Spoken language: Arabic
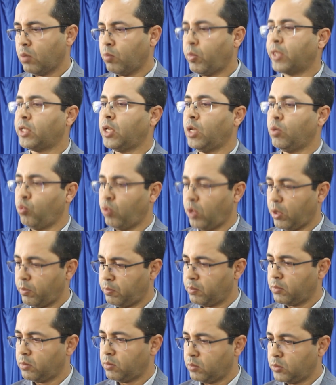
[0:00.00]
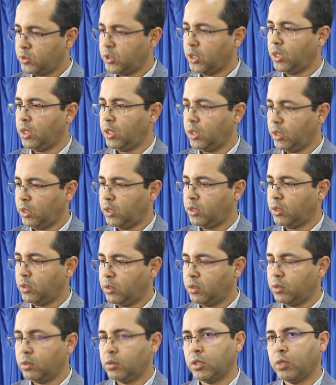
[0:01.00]
وبعض الابواب
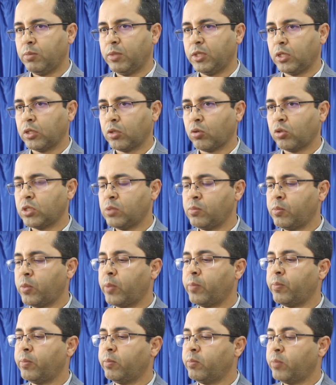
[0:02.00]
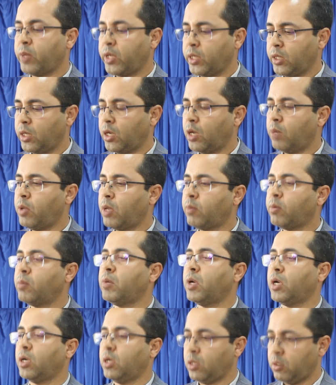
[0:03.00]
ديال ديال مدينه القدس من بينها باب
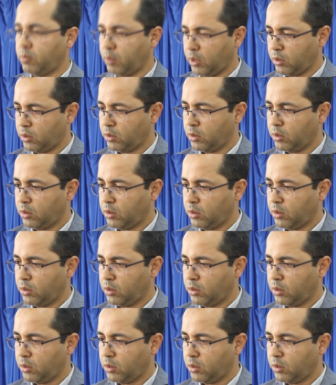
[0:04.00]
المغاربه